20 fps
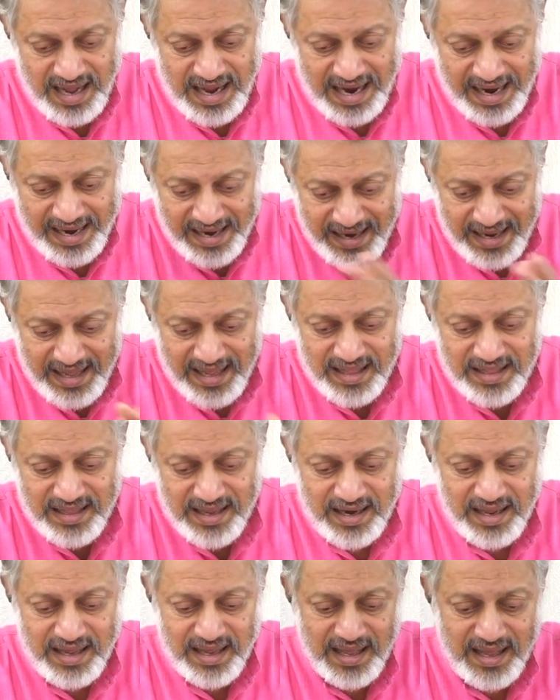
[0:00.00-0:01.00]
ஐடியா
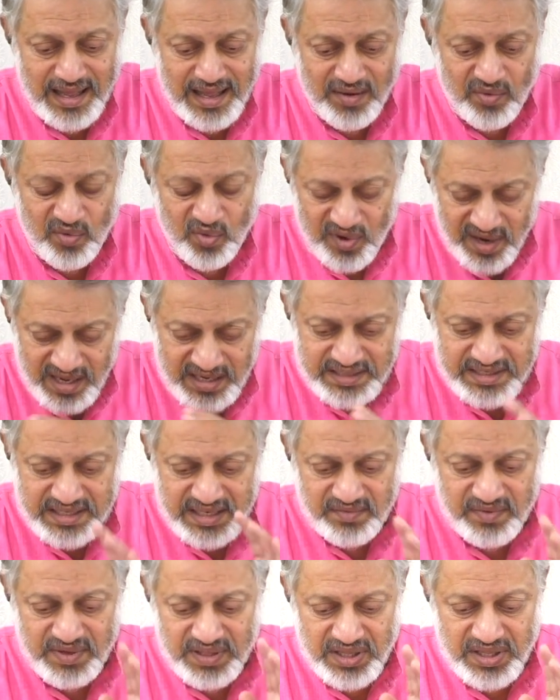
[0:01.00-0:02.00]
தானேங்க உணர்ச்சி
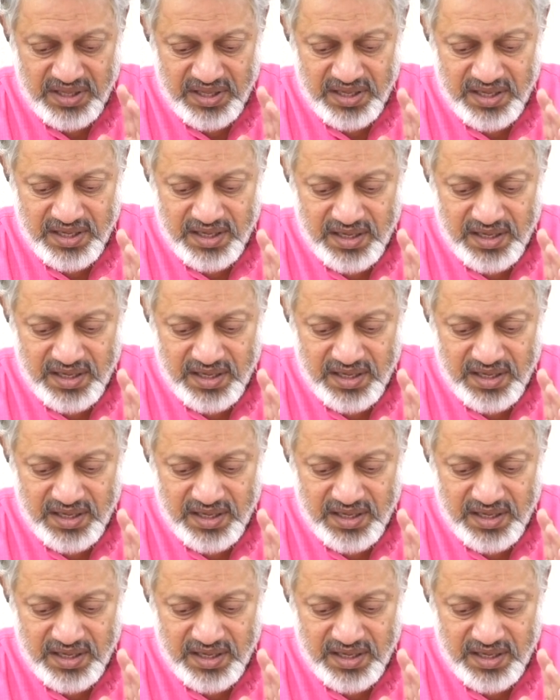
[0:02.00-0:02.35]
வந்து